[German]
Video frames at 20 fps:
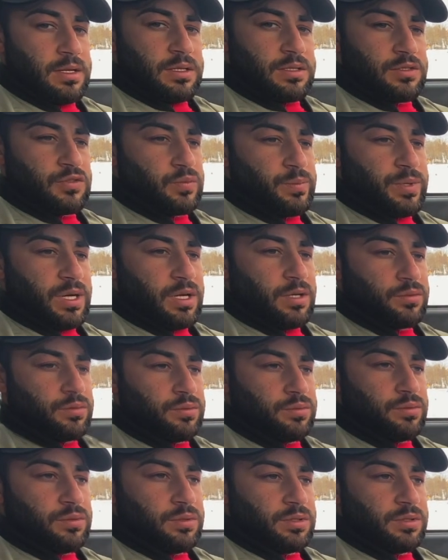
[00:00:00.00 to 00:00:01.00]

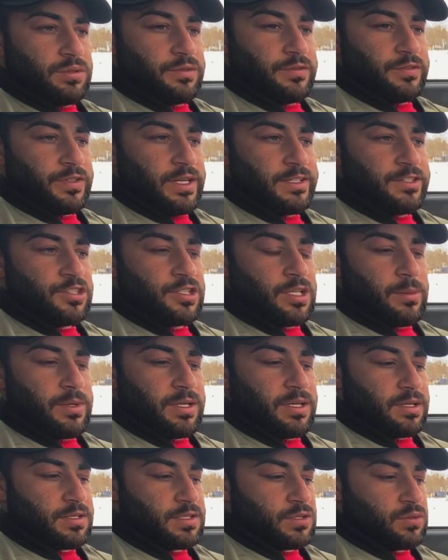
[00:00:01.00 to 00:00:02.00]
Subaru äh, verhält sich da aber
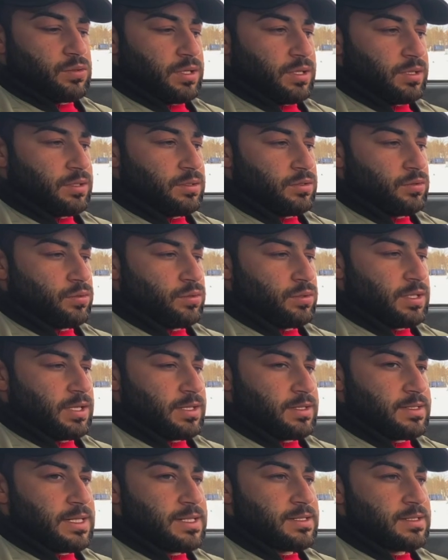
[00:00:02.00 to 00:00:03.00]
ganz kulant und
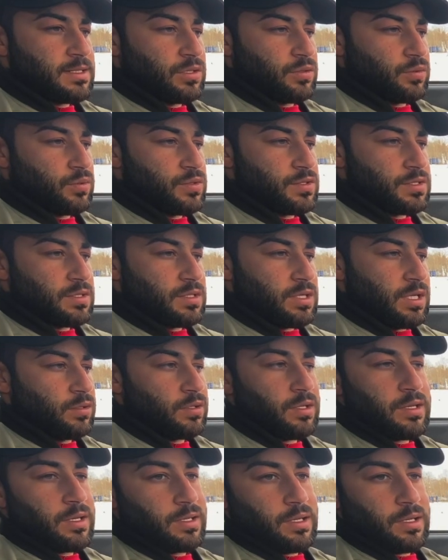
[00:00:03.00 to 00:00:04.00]
ersetzt den größten Teil und
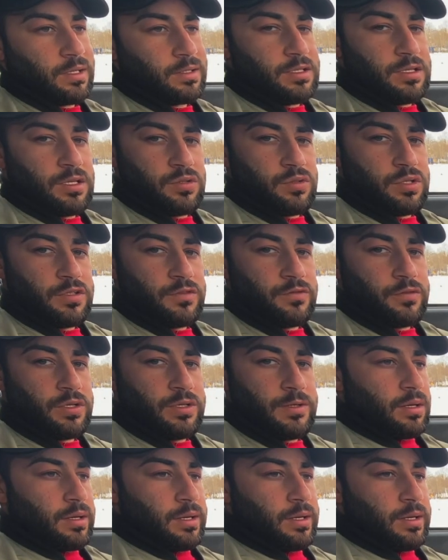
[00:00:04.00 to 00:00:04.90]
in der Garantie natürlich voll.